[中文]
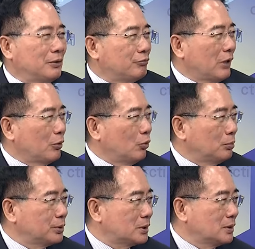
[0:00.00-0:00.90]
你法国
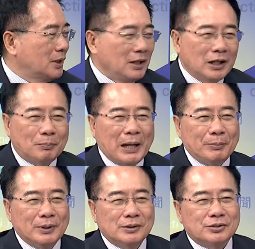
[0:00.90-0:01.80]
不是要派
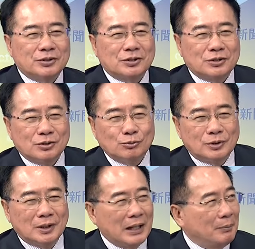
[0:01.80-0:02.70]
兵去支持乌
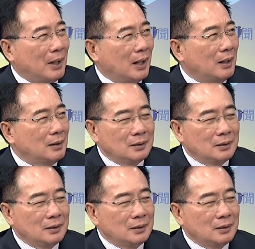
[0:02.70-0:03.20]
克兰吗？